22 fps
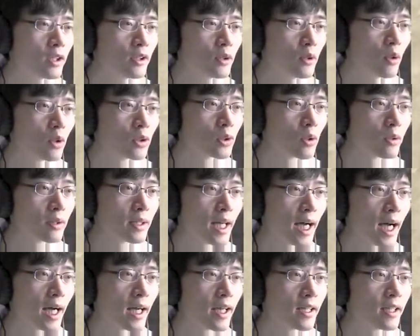農村
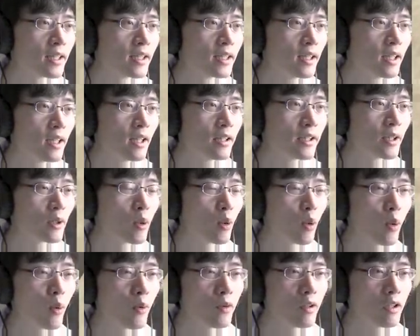だ。で、
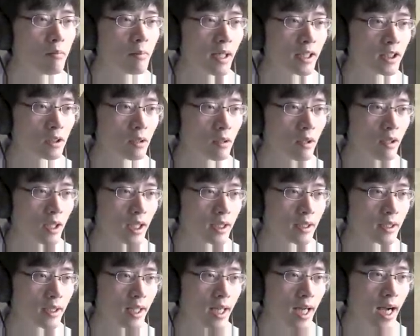こういう町とか
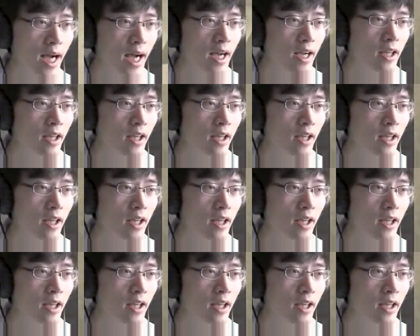だったら、